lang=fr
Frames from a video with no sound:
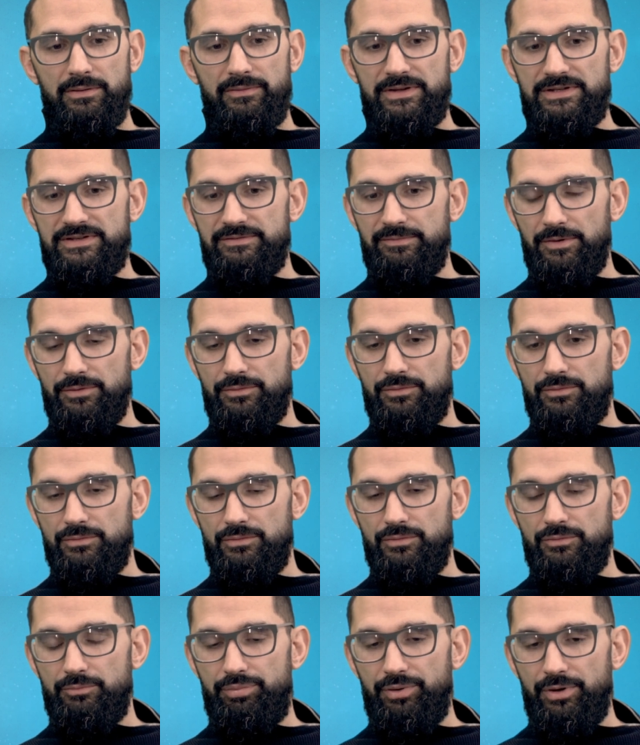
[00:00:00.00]
effectivement,
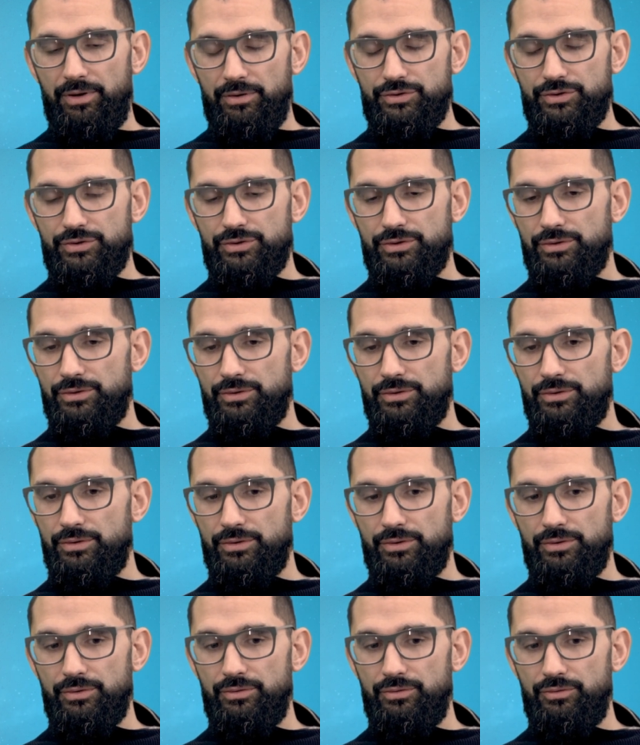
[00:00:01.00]
une, planche,
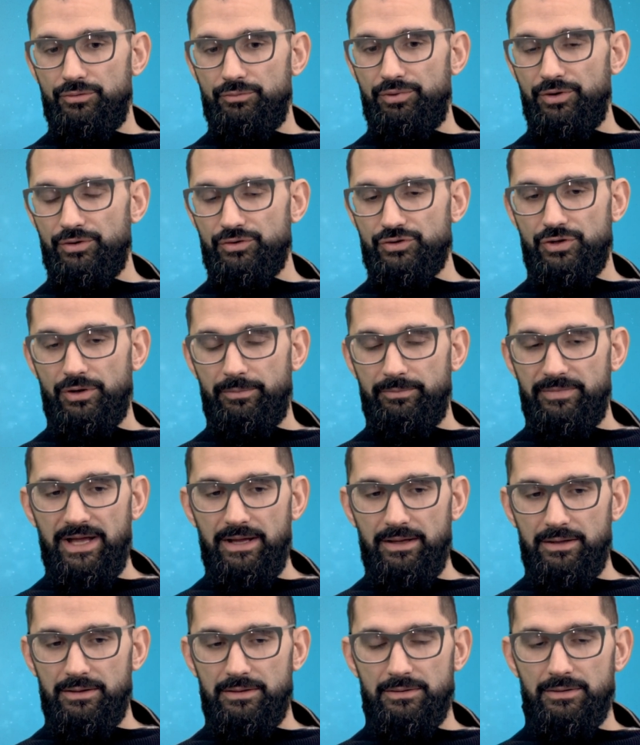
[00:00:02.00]
euh, une planche
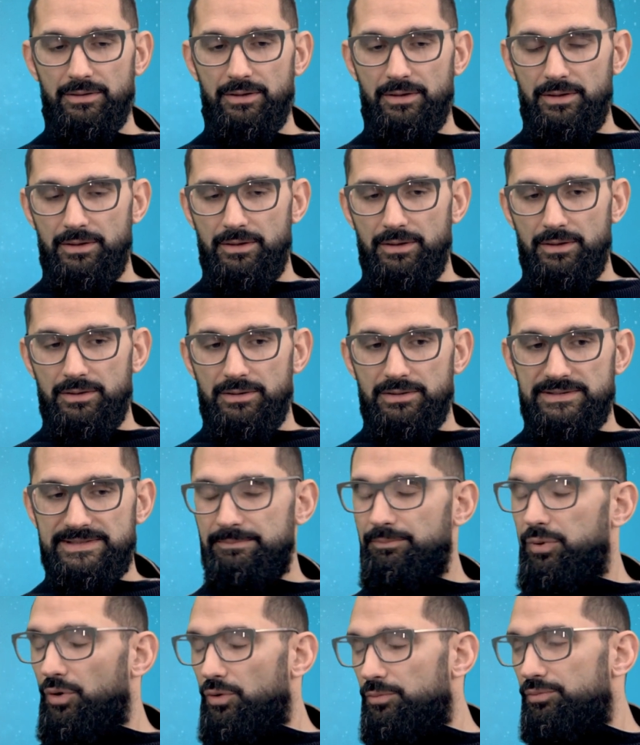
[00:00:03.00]
lambda,
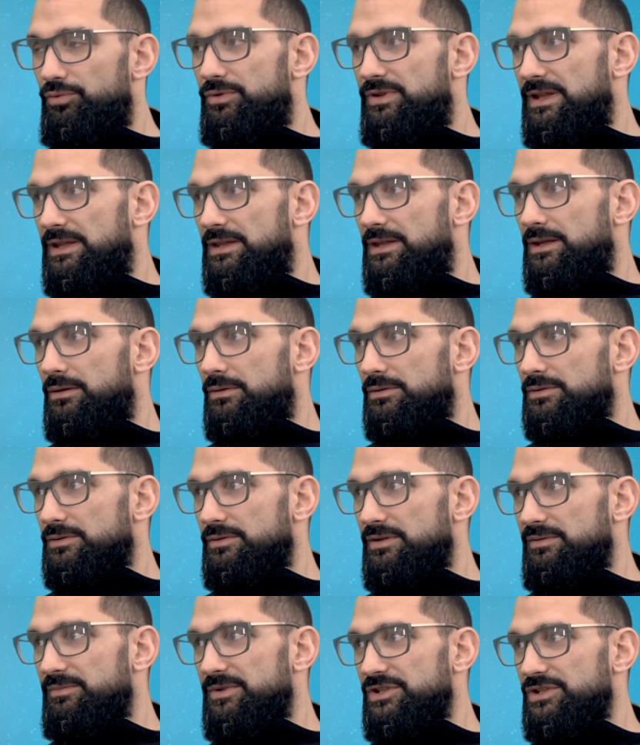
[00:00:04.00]
c'est beaucoup plus technique que ce qu'on
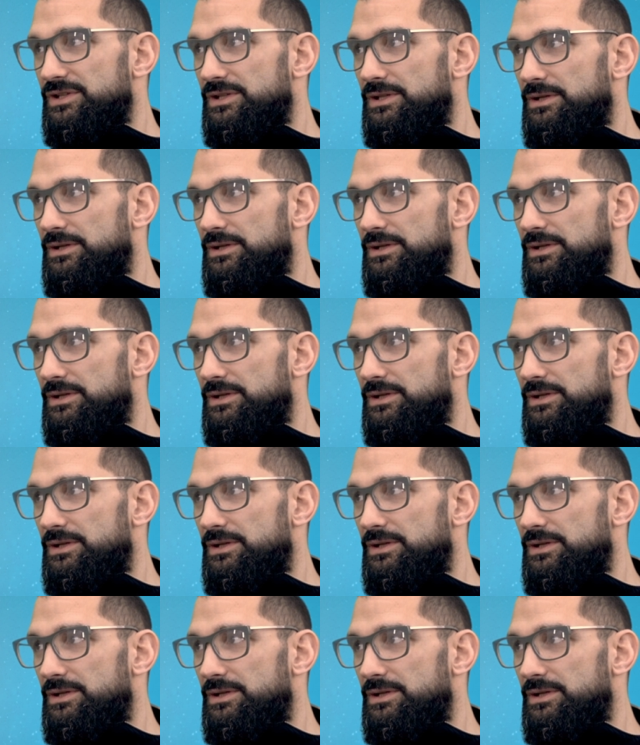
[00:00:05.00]
imagine.